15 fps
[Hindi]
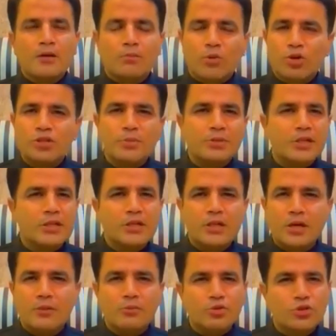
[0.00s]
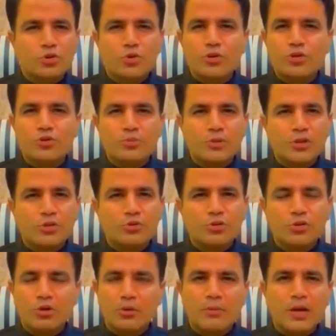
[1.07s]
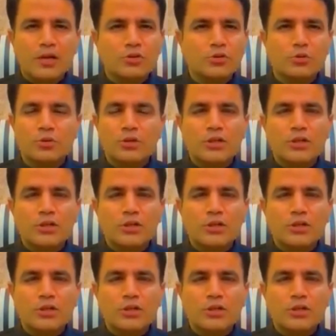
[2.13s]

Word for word: मौसम ठीक है मुझे कोई उसमें इशू नहीं और मैं तो